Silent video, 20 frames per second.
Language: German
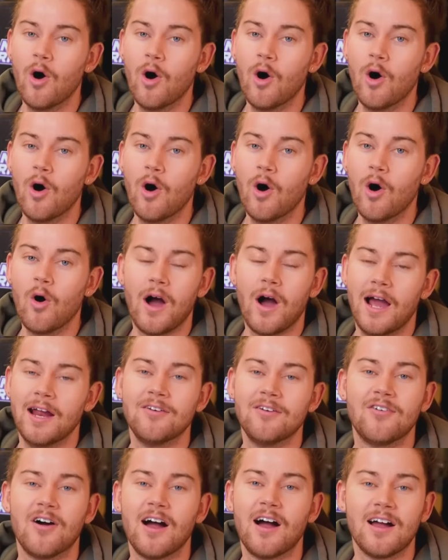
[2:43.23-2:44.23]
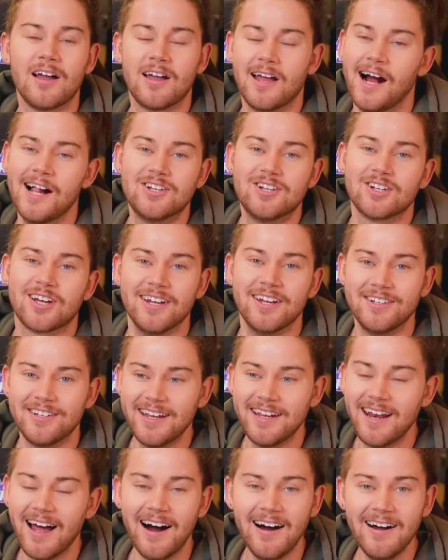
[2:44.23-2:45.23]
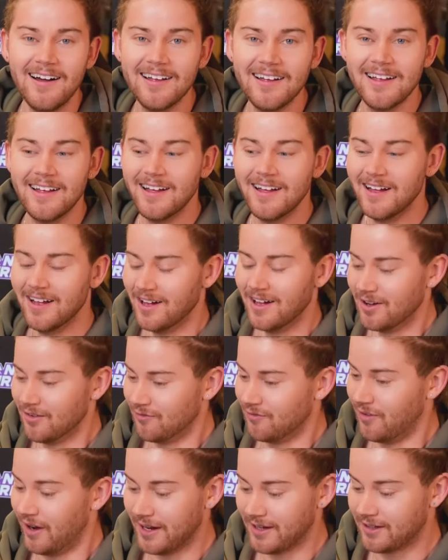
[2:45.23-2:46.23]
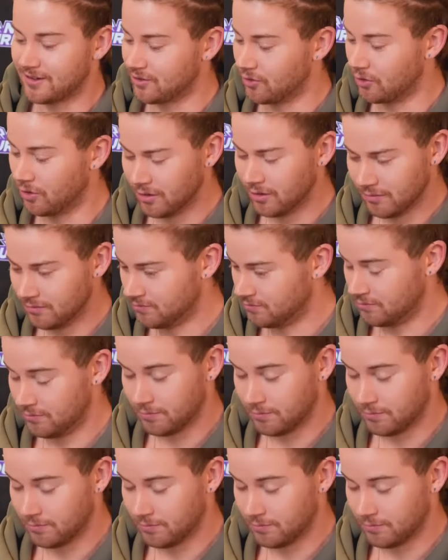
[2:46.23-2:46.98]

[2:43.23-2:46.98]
niemanden. Auch einfach Kalche Candela. Nein. War ich so,